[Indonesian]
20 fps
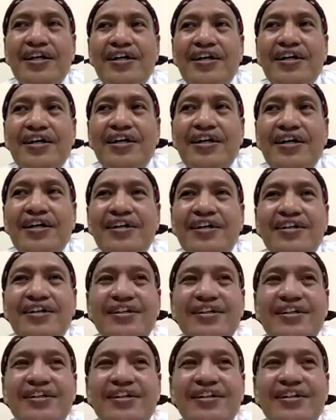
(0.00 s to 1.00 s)
Nah,
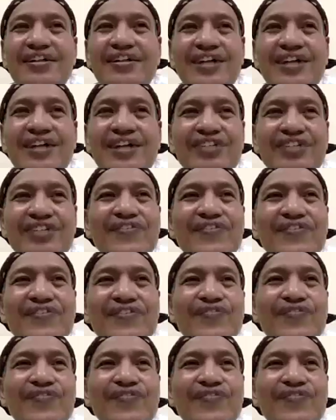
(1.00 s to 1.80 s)
kalau saya